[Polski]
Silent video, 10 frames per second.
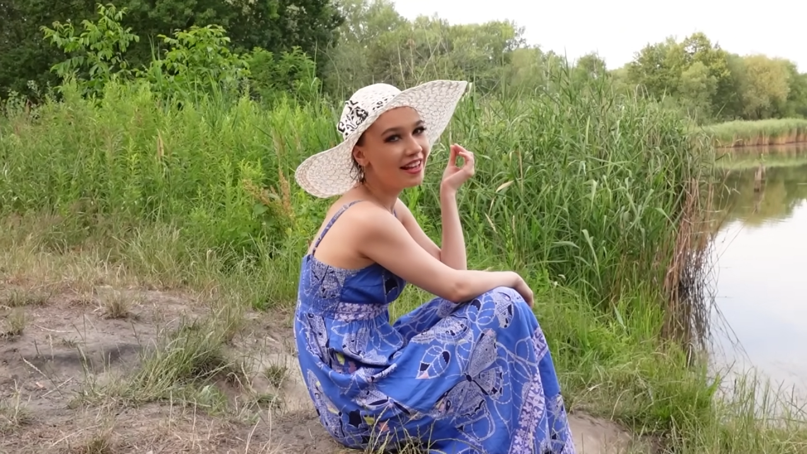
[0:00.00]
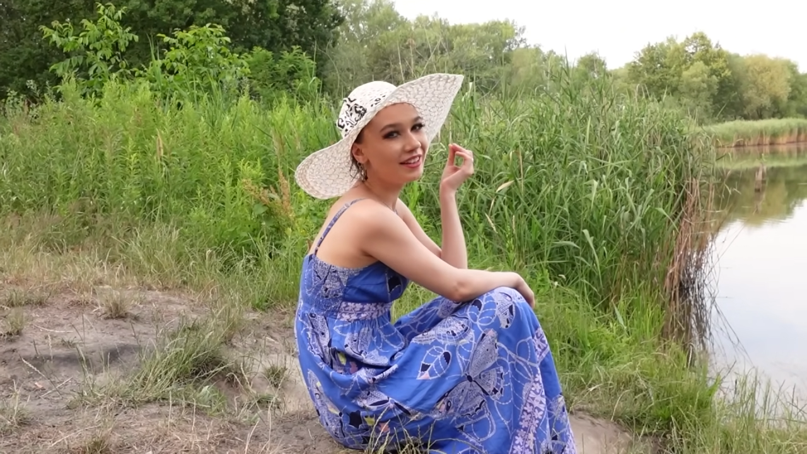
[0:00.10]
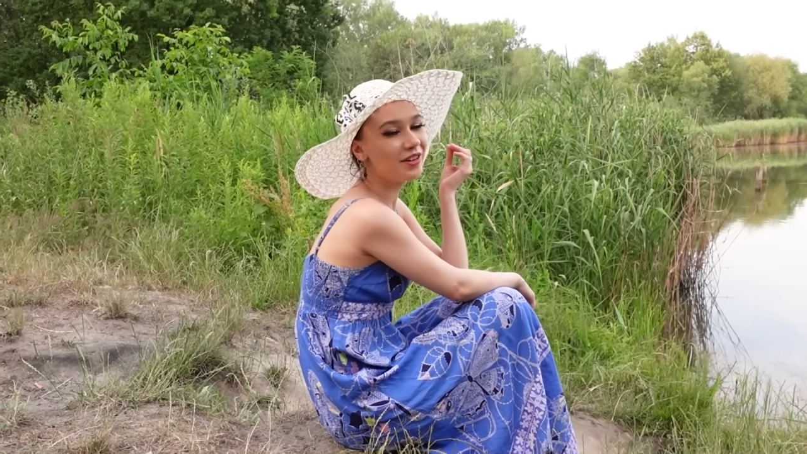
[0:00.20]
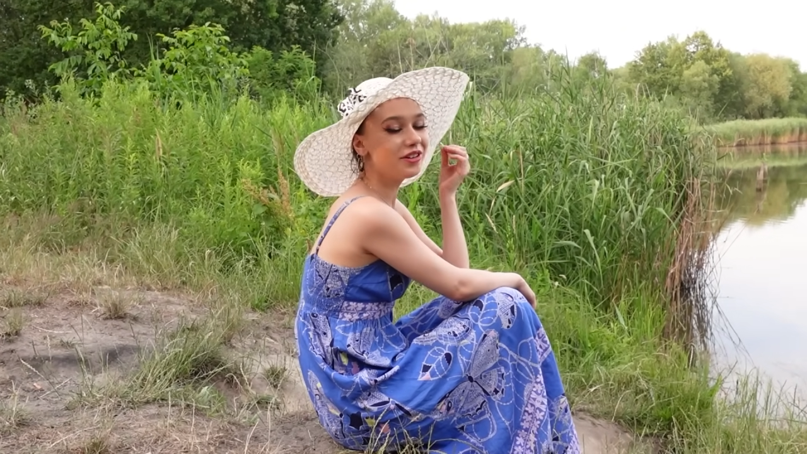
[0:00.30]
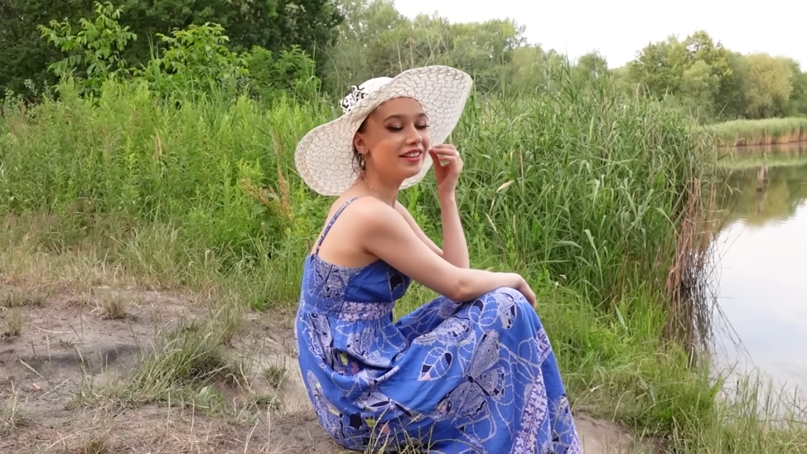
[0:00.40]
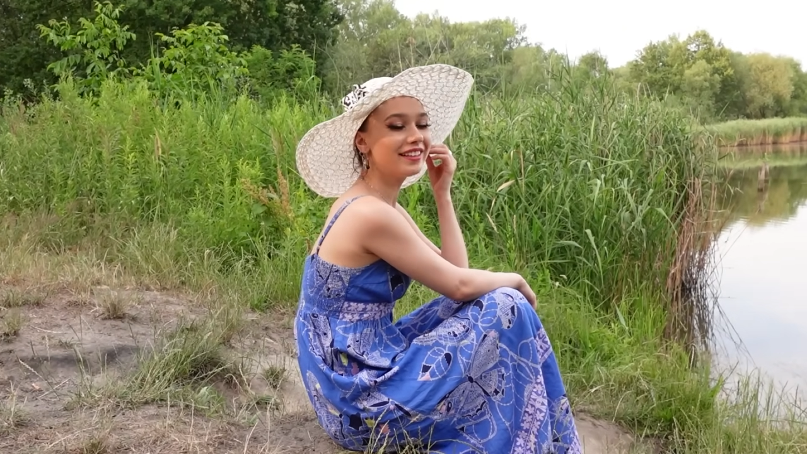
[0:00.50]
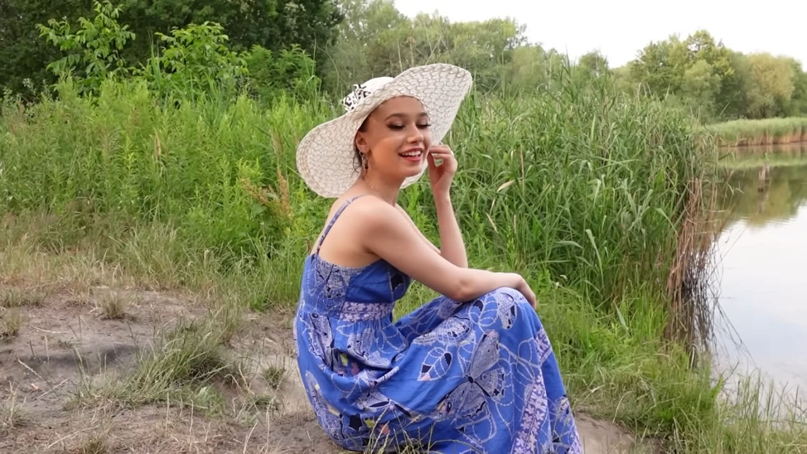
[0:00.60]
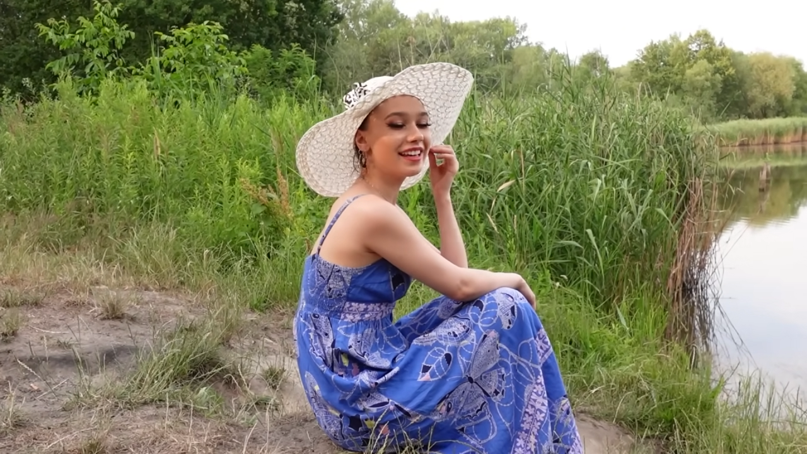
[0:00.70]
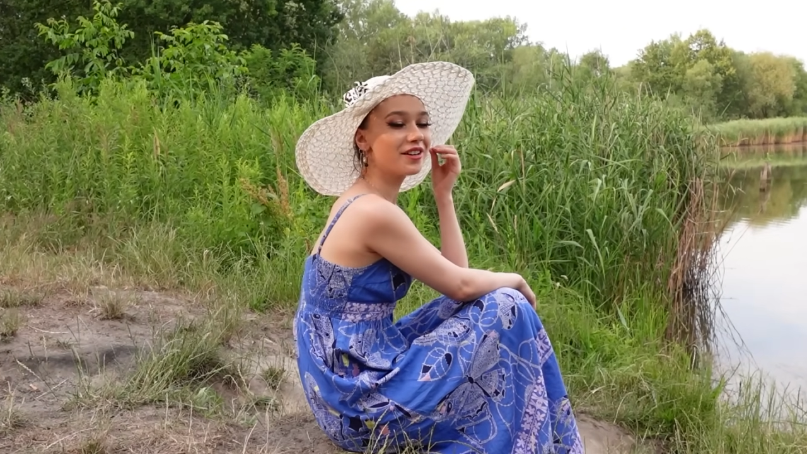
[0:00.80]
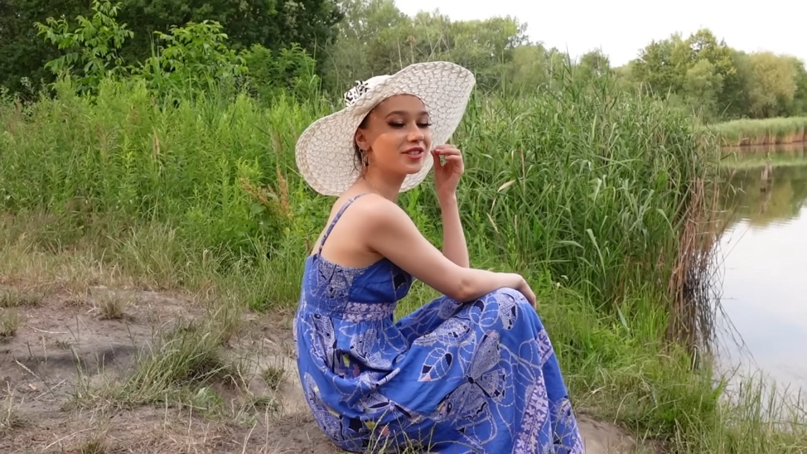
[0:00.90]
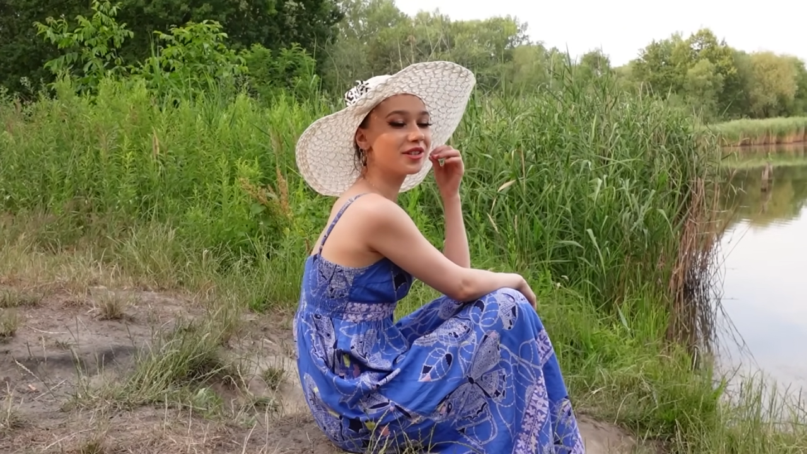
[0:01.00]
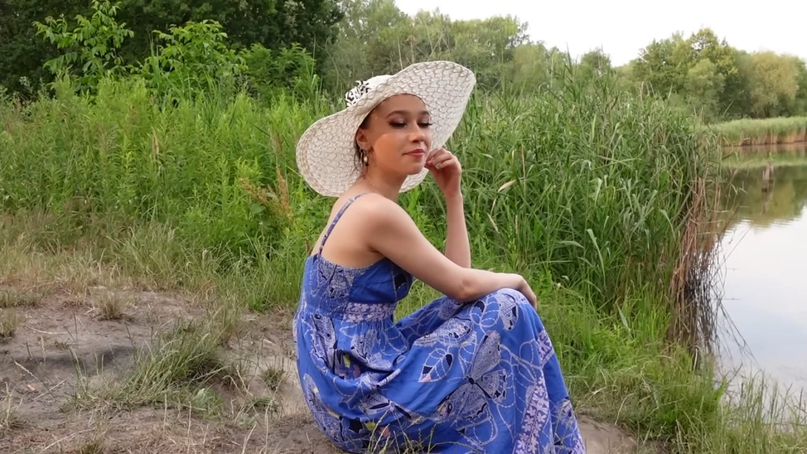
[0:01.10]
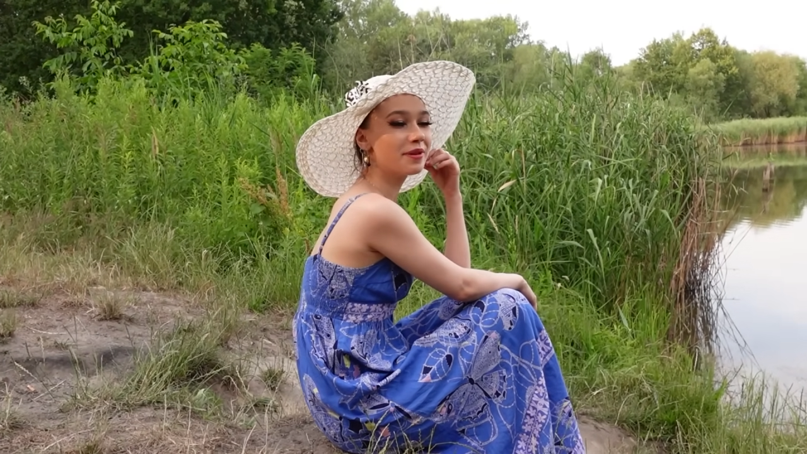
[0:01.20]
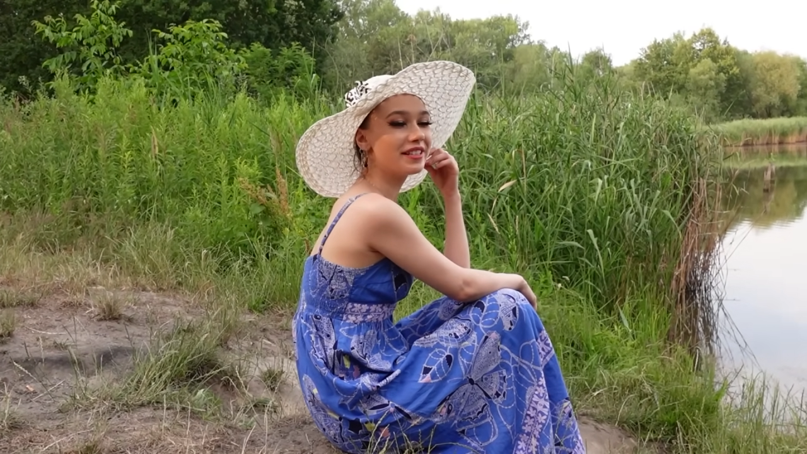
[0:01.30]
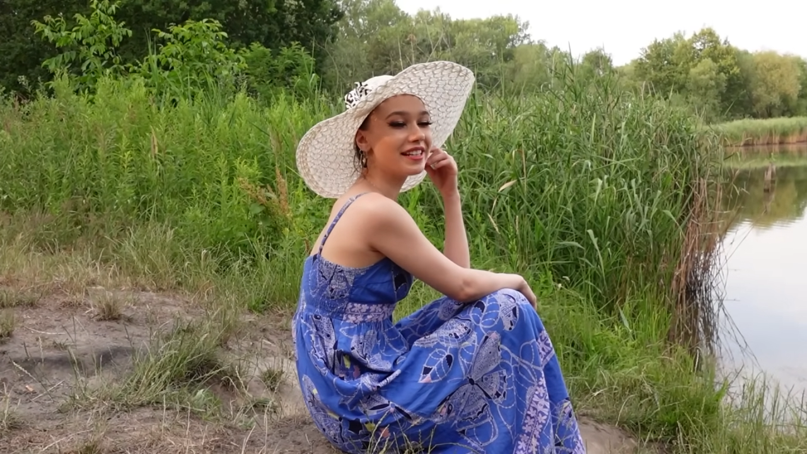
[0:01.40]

No i takie osoby